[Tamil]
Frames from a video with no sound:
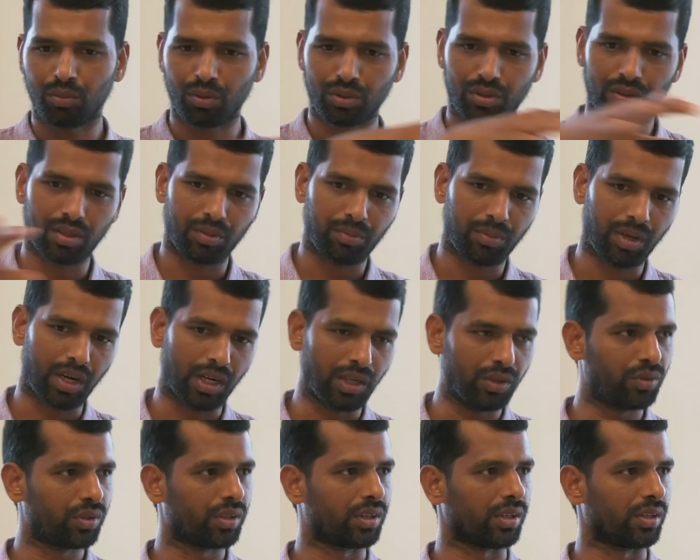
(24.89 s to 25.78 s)

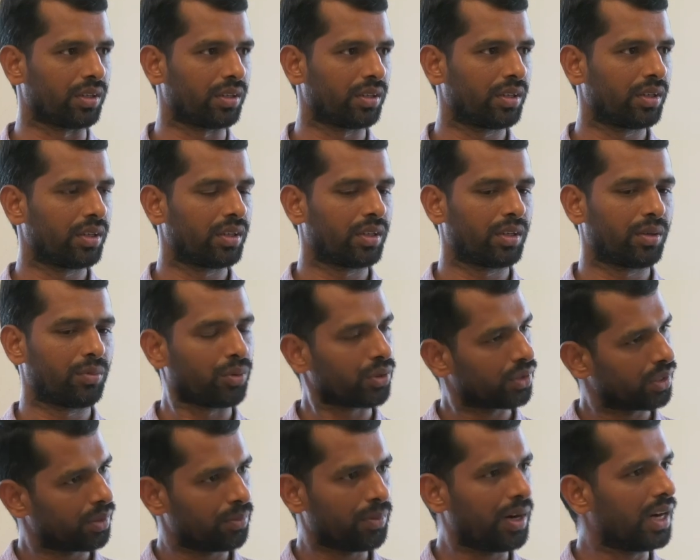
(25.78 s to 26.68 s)
மொத்தமாக உண்டு
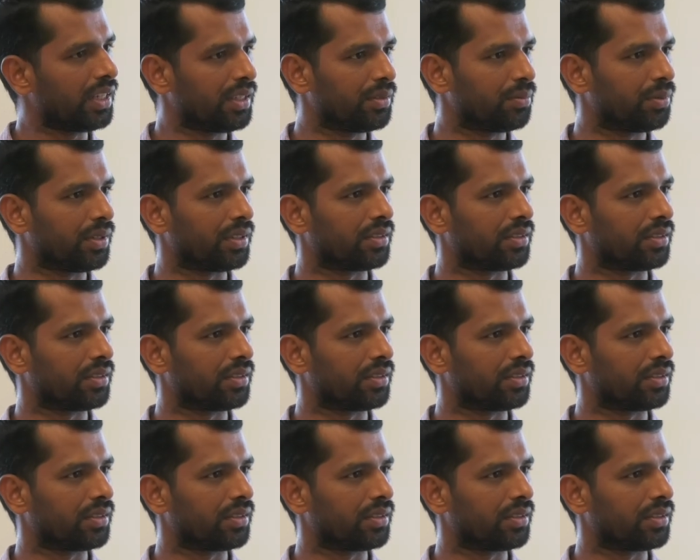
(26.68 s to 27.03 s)
மொத்தமாக அழிஞ்சு